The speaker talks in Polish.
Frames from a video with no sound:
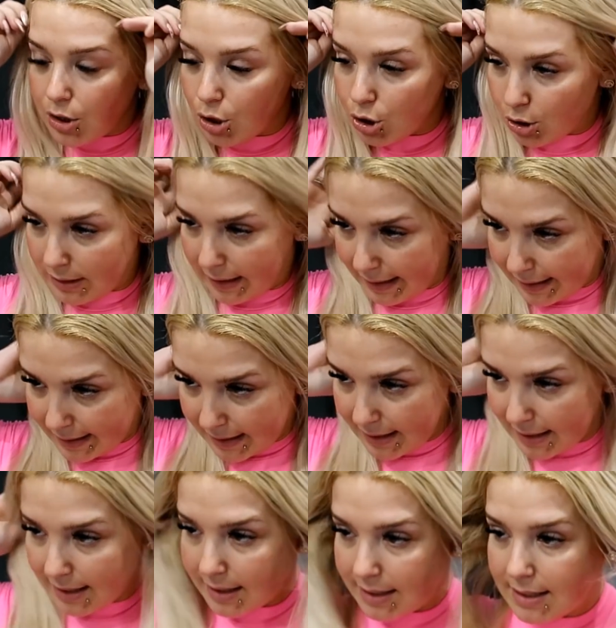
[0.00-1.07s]
No to tak.
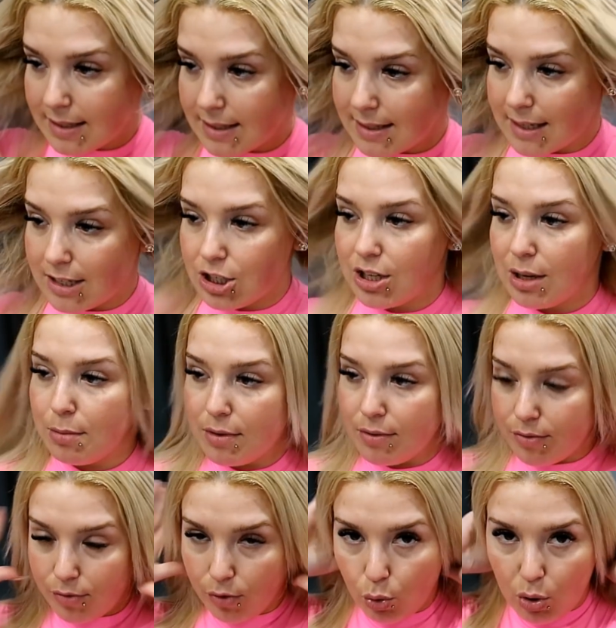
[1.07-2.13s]

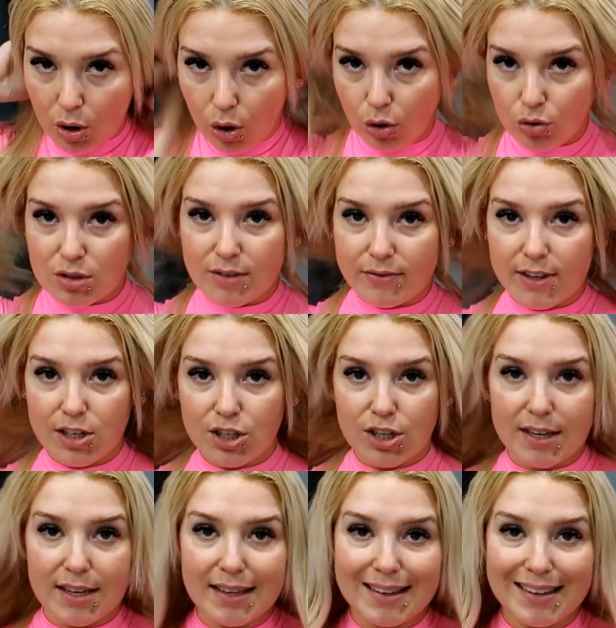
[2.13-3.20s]
Zaczniemy w ogóle od
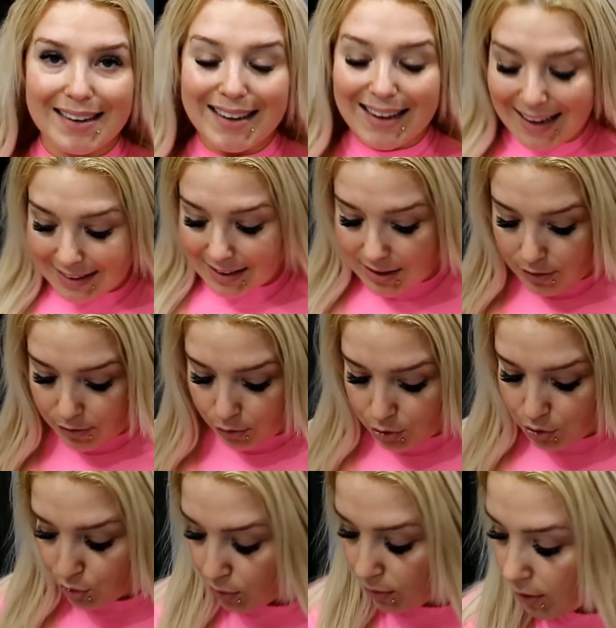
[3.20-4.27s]
zwilżenia delikatnie
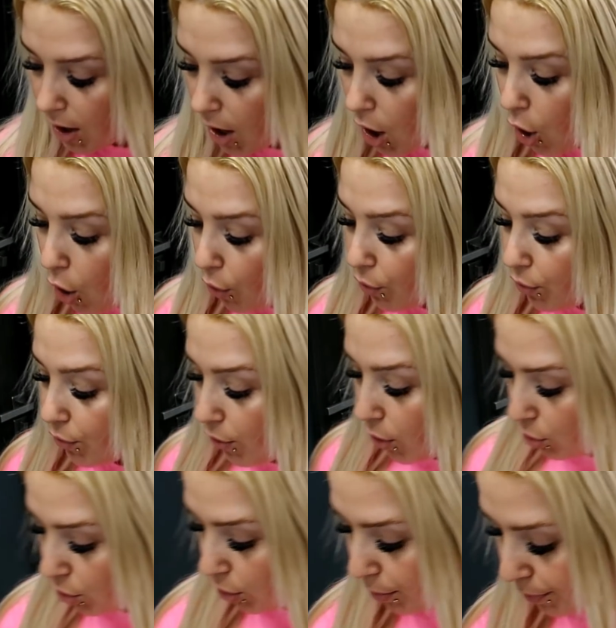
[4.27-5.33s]
włosów
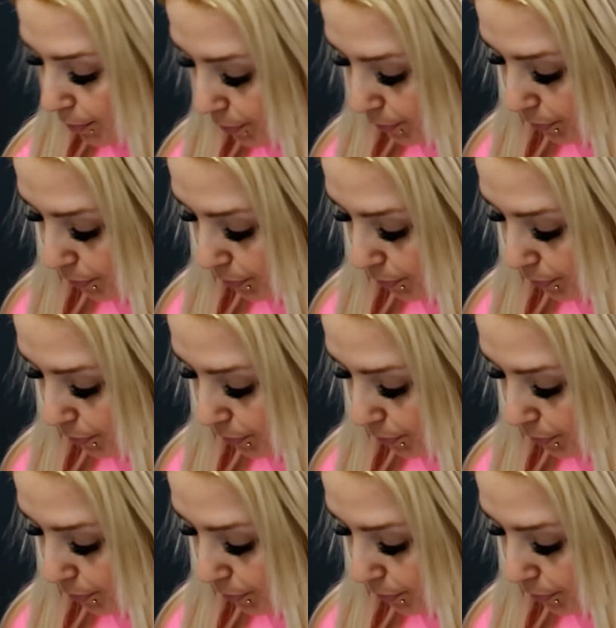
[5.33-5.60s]
wodą.